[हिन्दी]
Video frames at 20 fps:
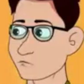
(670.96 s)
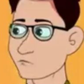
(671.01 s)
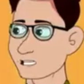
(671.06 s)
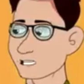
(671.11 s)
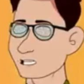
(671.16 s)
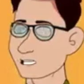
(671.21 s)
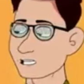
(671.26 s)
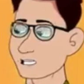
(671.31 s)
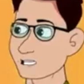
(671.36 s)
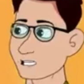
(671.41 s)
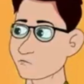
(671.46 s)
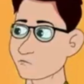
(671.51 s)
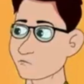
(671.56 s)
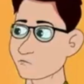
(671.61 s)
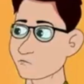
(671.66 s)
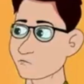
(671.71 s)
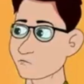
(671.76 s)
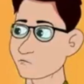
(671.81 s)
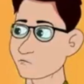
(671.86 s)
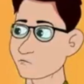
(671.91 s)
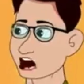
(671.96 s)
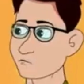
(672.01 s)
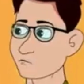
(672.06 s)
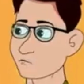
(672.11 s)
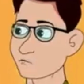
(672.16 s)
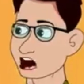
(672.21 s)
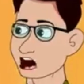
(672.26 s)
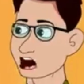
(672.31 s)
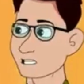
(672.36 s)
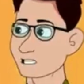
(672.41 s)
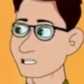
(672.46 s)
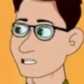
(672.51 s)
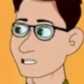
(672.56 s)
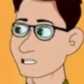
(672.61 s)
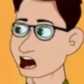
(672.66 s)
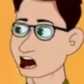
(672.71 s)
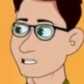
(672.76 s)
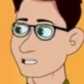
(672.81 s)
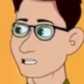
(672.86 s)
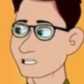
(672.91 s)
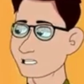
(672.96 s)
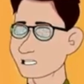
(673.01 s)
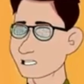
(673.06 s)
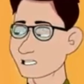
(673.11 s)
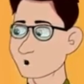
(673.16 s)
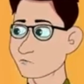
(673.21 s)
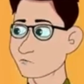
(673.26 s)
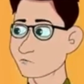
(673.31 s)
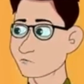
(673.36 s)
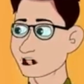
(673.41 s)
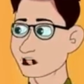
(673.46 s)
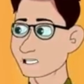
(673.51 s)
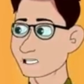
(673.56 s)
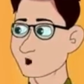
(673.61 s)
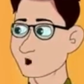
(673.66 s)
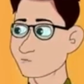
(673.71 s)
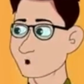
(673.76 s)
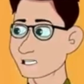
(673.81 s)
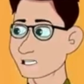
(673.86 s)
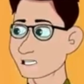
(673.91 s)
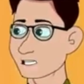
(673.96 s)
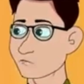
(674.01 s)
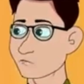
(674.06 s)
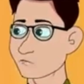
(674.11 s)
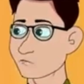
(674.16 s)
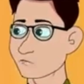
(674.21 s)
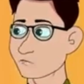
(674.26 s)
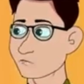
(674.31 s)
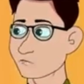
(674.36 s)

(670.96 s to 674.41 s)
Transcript: लेकिन माँ अब जानती है कि ये अब पॉसिबल नहीं है